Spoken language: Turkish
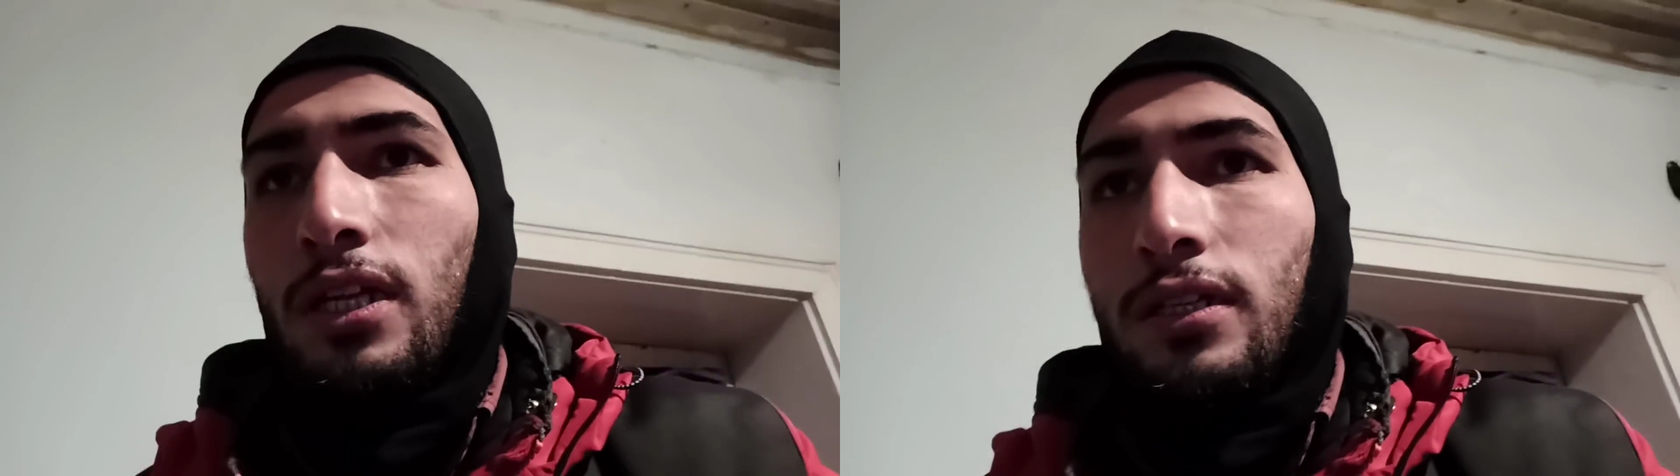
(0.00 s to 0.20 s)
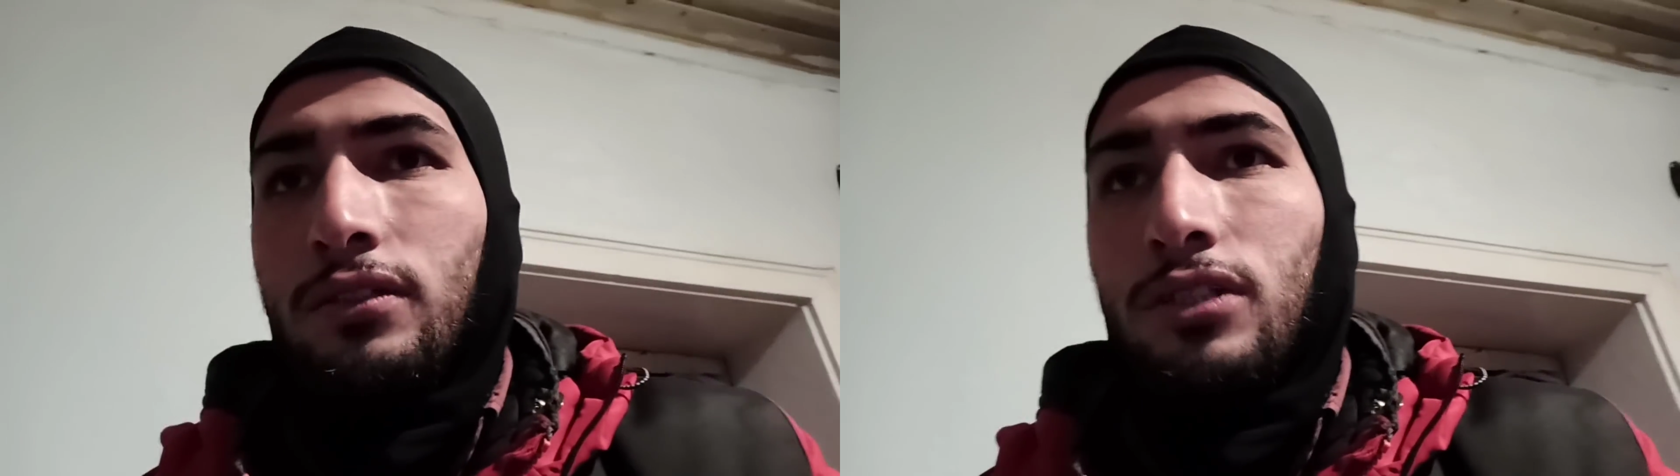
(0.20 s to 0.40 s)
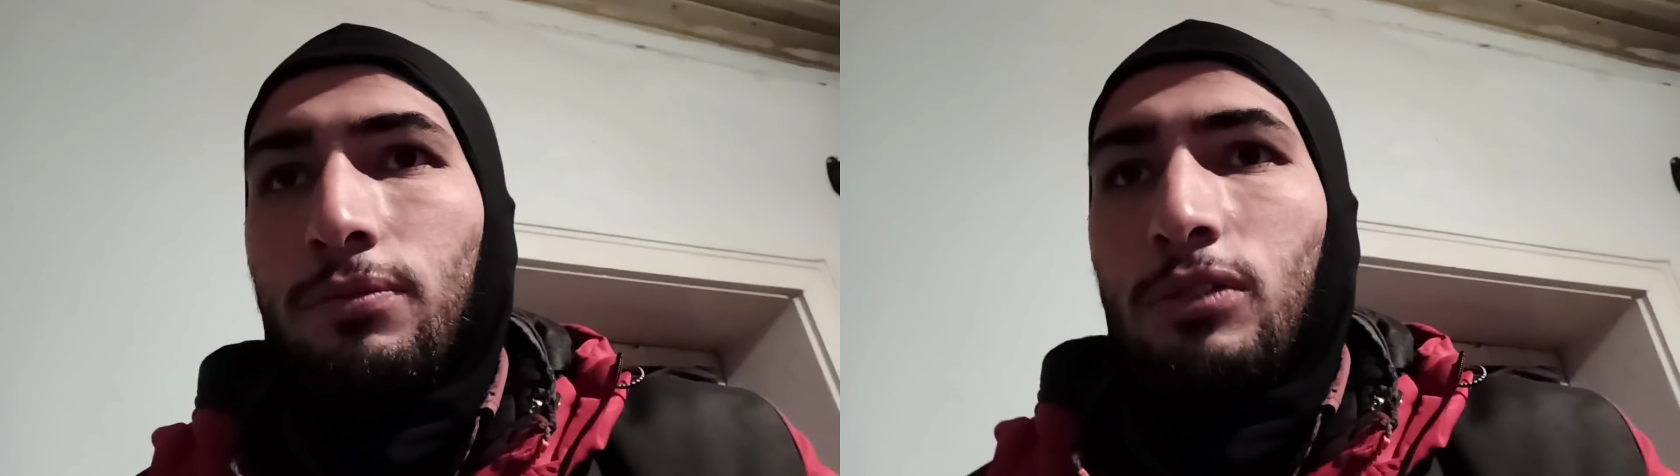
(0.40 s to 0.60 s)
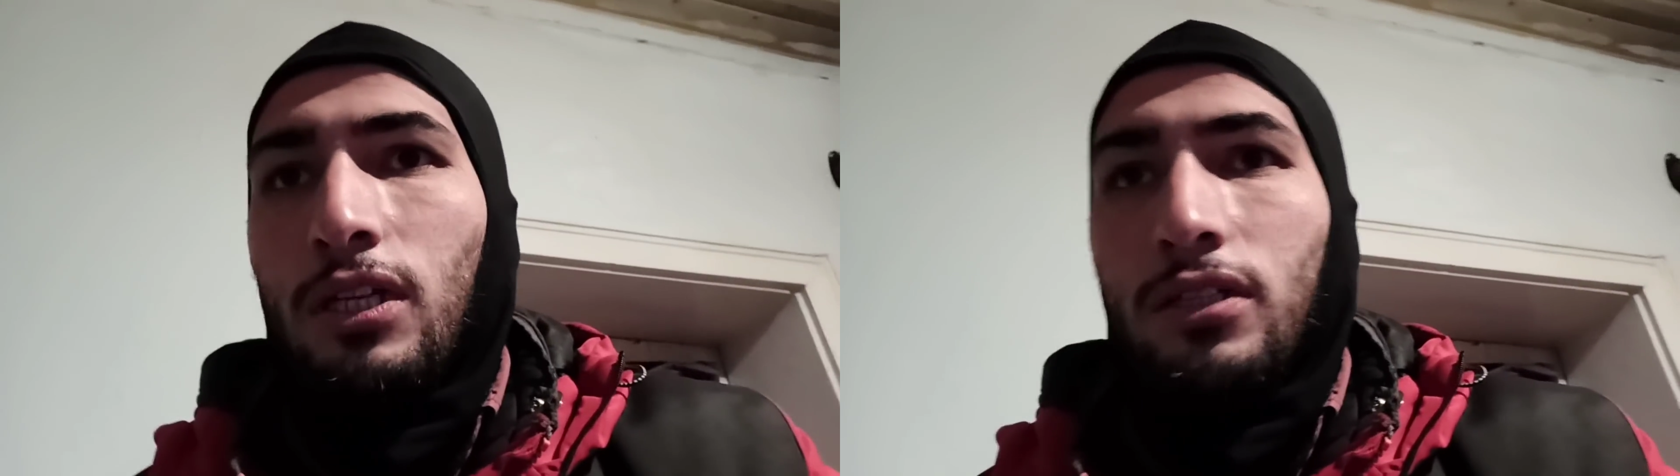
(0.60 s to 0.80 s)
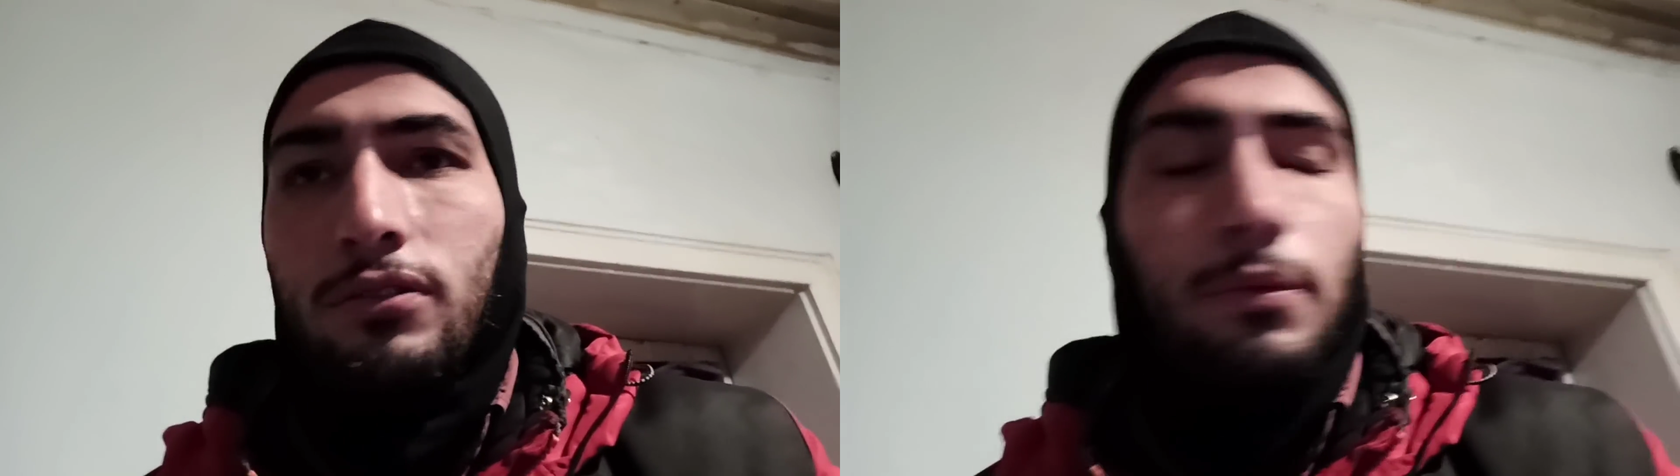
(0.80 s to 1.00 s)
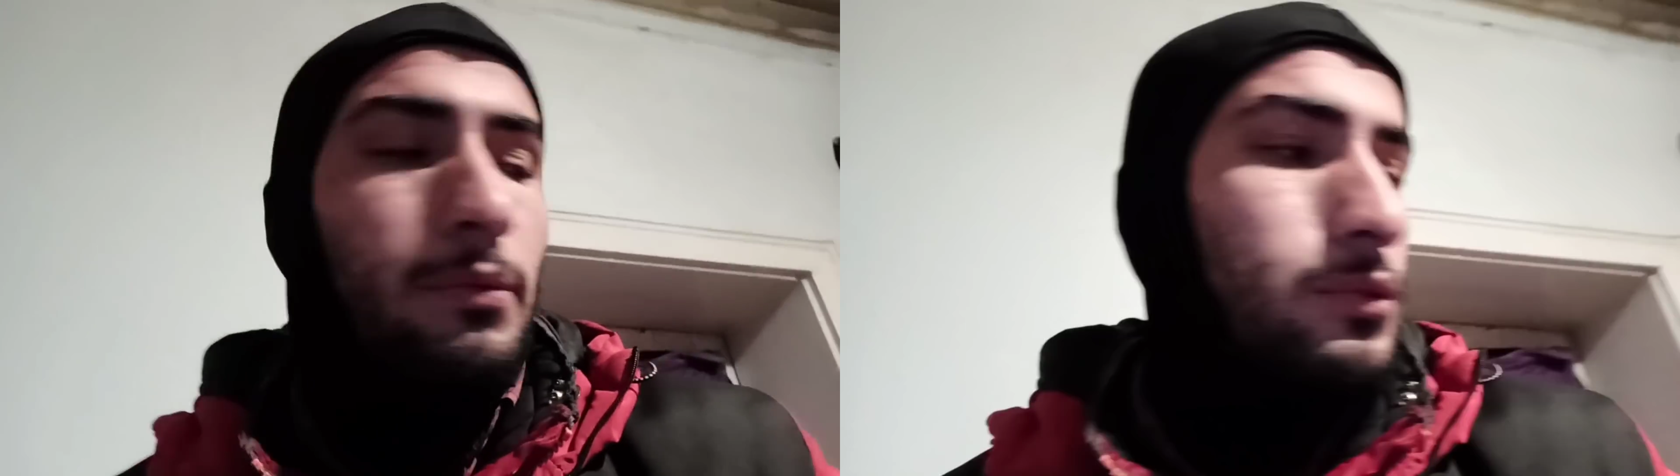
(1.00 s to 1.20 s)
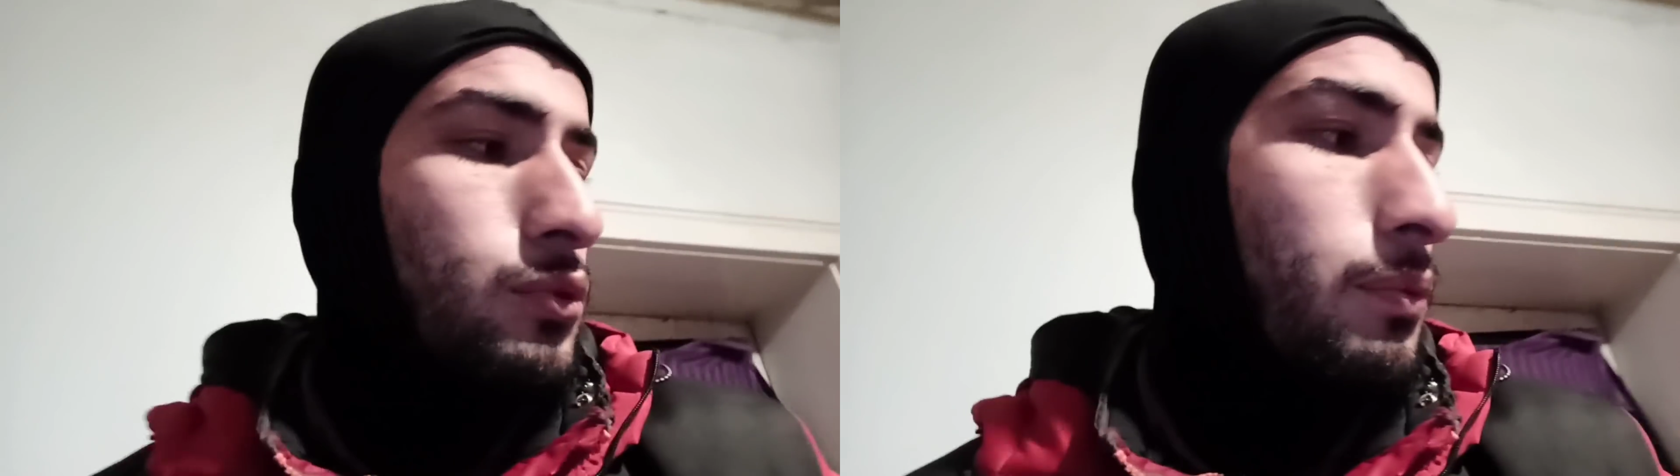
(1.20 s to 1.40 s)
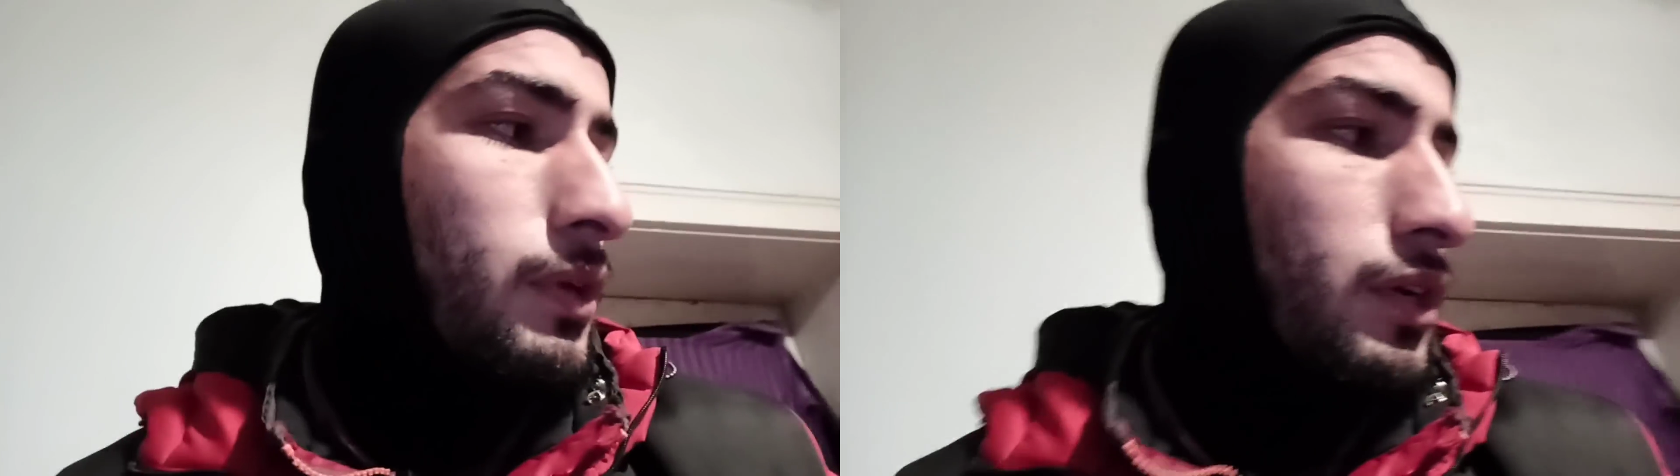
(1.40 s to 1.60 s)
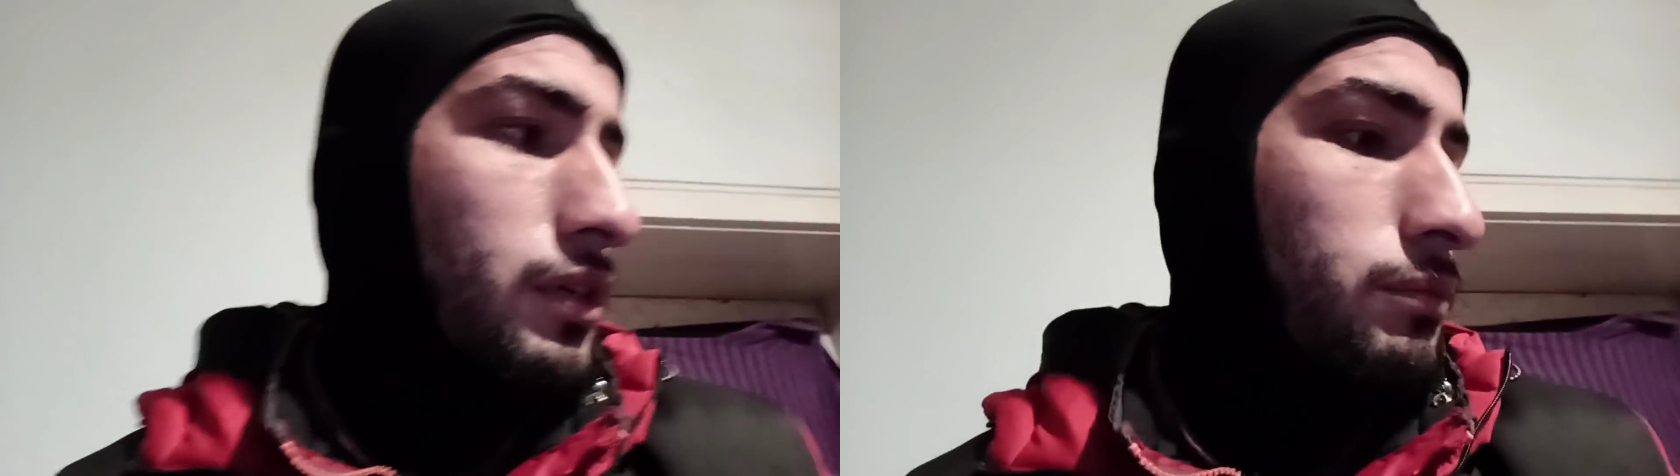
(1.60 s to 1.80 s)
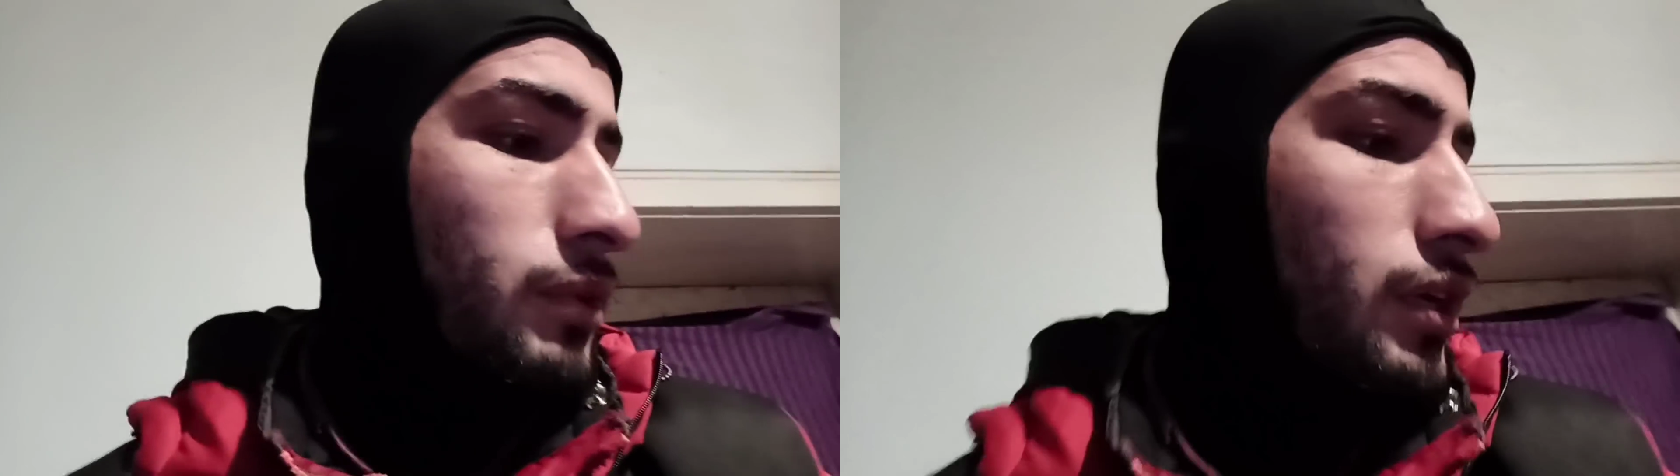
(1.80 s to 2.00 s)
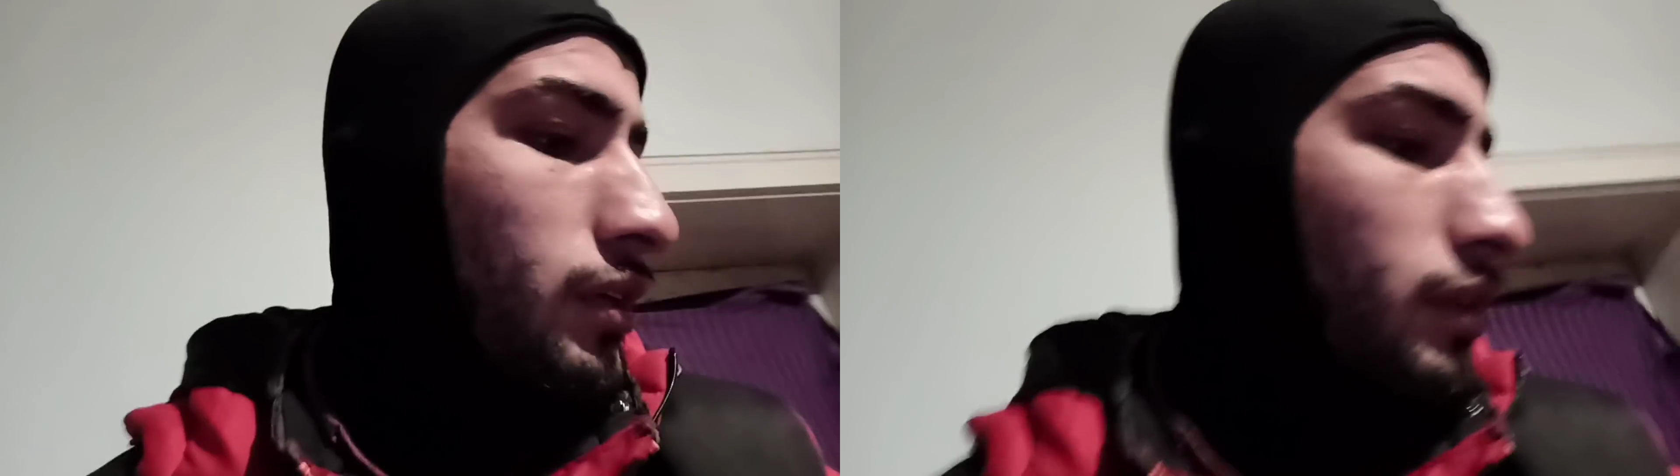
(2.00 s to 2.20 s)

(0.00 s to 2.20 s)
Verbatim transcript: yiyecek bir şeyler tamamen sobayı yakayım da